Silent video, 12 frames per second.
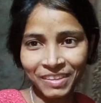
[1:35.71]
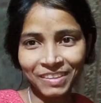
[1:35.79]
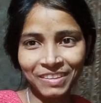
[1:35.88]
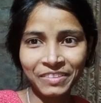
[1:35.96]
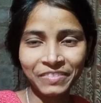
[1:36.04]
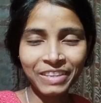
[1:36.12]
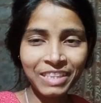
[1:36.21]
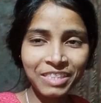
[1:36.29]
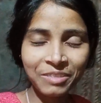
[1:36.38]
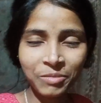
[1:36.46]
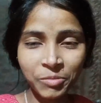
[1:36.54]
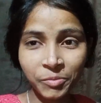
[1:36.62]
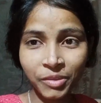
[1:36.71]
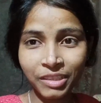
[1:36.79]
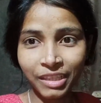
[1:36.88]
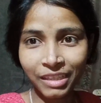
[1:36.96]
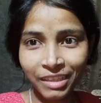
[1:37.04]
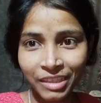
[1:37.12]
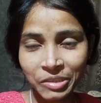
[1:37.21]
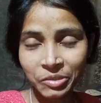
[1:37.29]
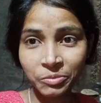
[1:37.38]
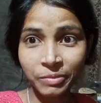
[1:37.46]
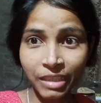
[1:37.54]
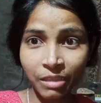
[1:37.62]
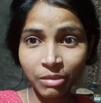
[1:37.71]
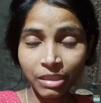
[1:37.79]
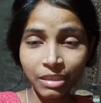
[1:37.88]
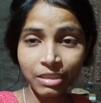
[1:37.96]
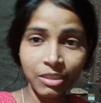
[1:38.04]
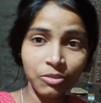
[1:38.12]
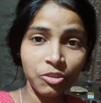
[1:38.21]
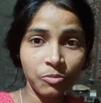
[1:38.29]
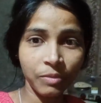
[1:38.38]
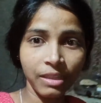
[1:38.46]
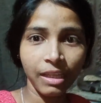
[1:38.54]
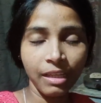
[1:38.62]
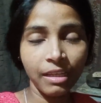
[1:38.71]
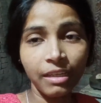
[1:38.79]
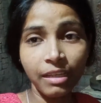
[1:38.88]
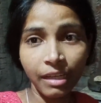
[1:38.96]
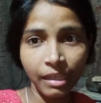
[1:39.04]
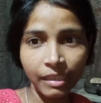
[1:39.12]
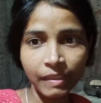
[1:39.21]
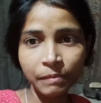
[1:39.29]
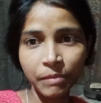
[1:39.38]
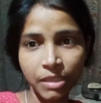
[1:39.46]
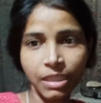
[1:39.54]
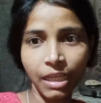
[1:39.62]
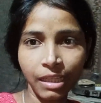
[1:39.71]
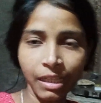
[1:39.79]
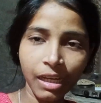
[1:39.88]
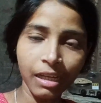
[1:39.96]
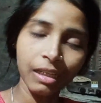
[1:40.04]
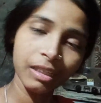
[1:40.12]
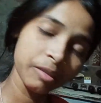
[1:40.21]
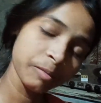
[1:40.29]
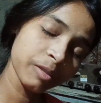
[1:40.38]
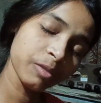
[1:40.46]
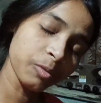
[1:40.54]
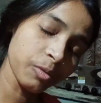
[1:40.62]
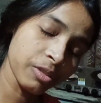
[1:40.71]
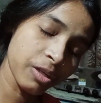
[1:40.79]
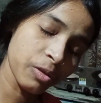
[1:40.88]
और फ्रेंड्स मैं भी बहुत थक गई हूँ मेरा भी अंदर से कुछ मन नहीं कर रहा है बस खाना खा करके मैं सो